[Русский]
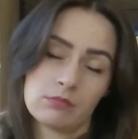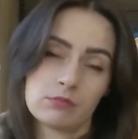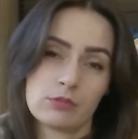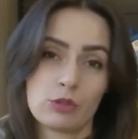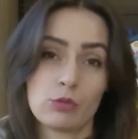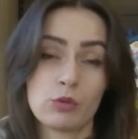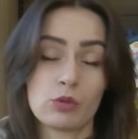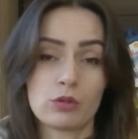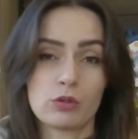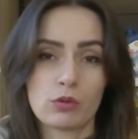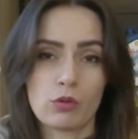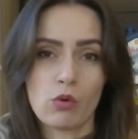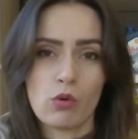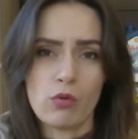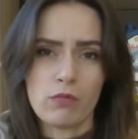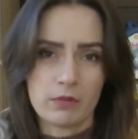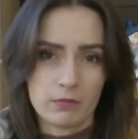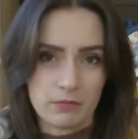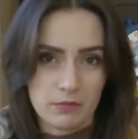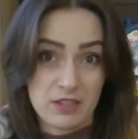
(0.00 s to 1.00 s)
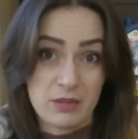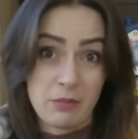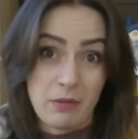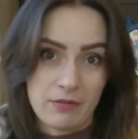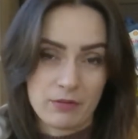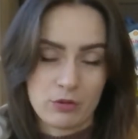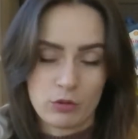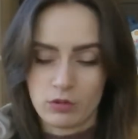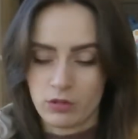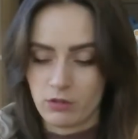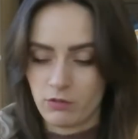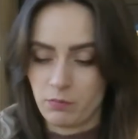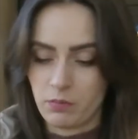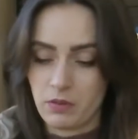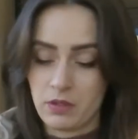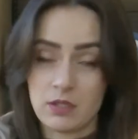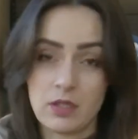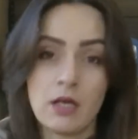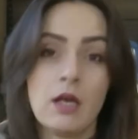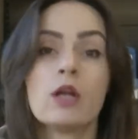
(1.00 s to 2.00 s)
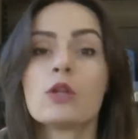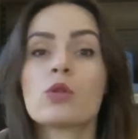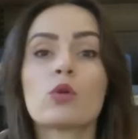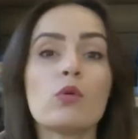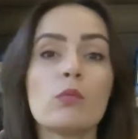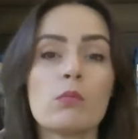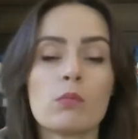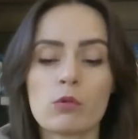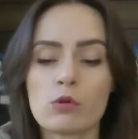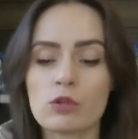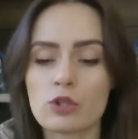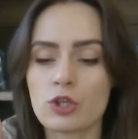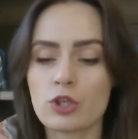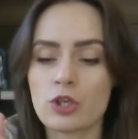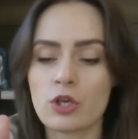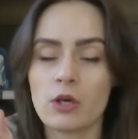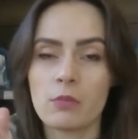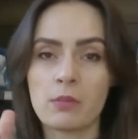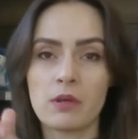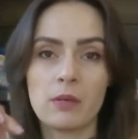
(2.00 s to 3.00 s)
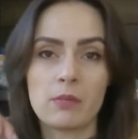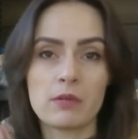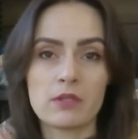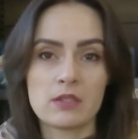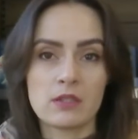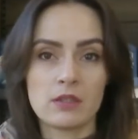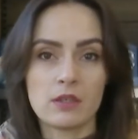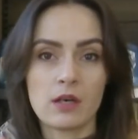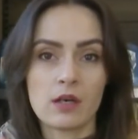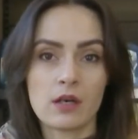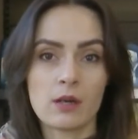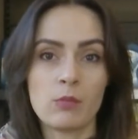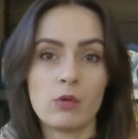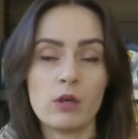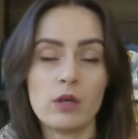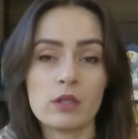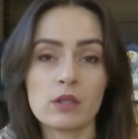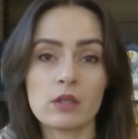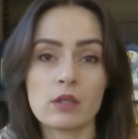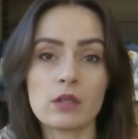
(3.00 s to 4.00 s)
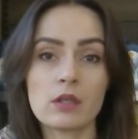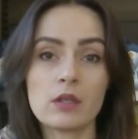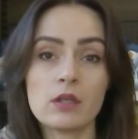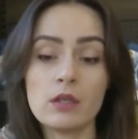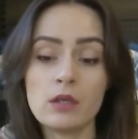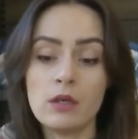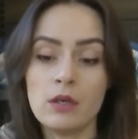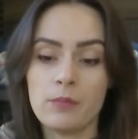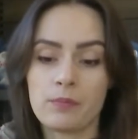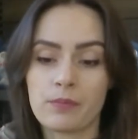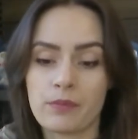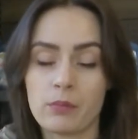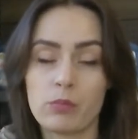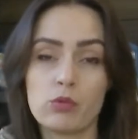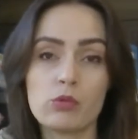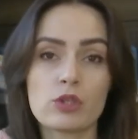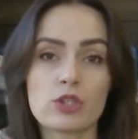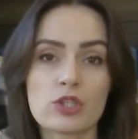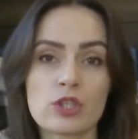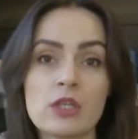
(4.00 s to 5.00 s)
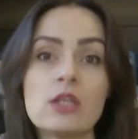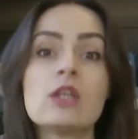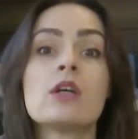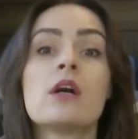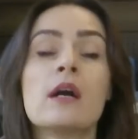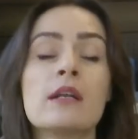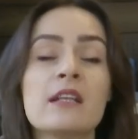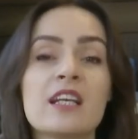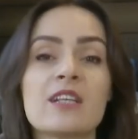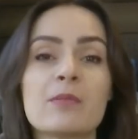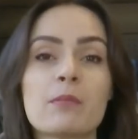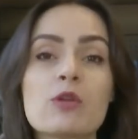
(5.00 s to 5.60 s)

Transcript: чего-то другого, зима все-таки впереди, то можешь приобрести аккумулятор и будешь на они гонять.